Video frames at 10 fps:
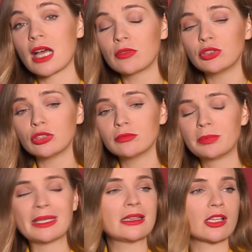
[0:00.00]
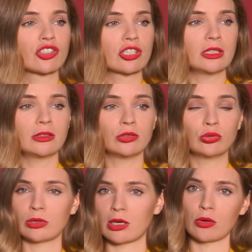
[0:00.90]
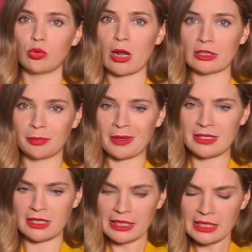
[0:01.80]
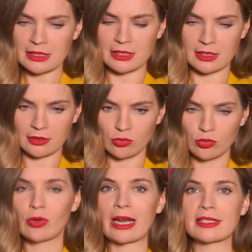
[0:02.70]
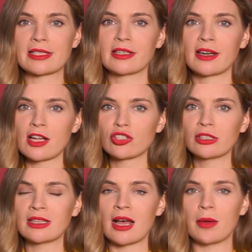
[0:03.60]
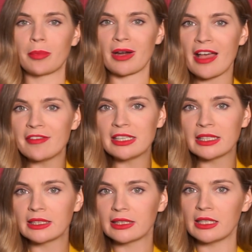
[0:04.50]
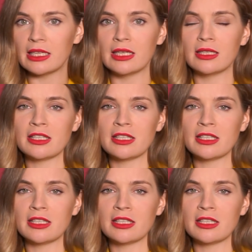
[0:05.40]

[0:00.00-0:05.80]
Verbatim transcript: Так вот он предложил, ну так аккурат поделить украинских граждан на правильных и